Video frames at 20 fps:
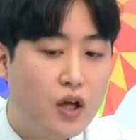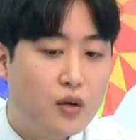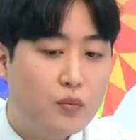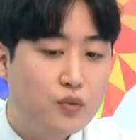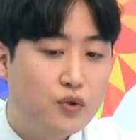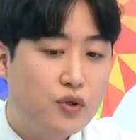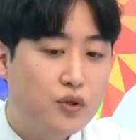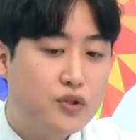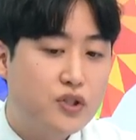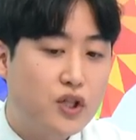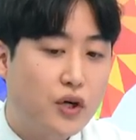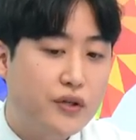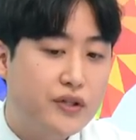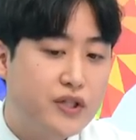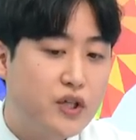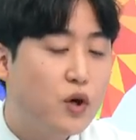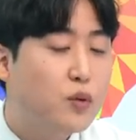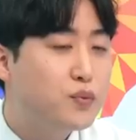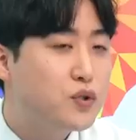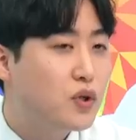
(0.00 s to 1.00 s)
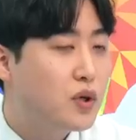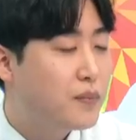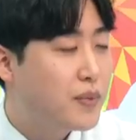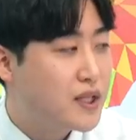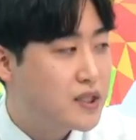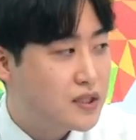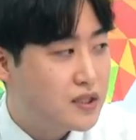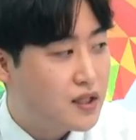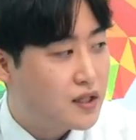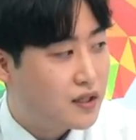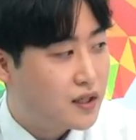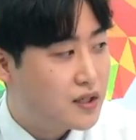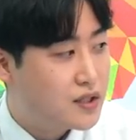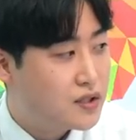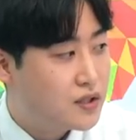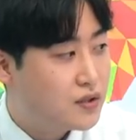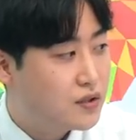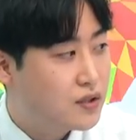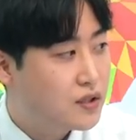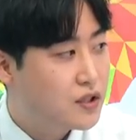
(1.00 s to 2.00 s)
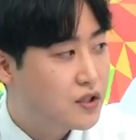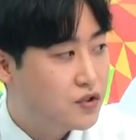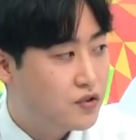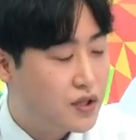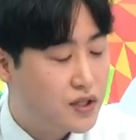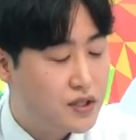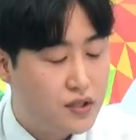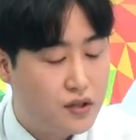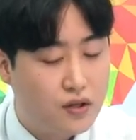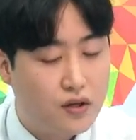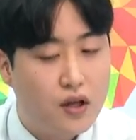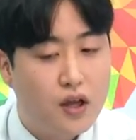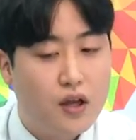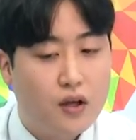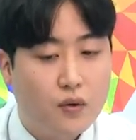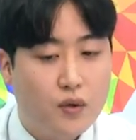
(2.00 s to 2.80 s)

물론 전체 업종이 빠지진 않겠죠. 그중에서 그렇죠.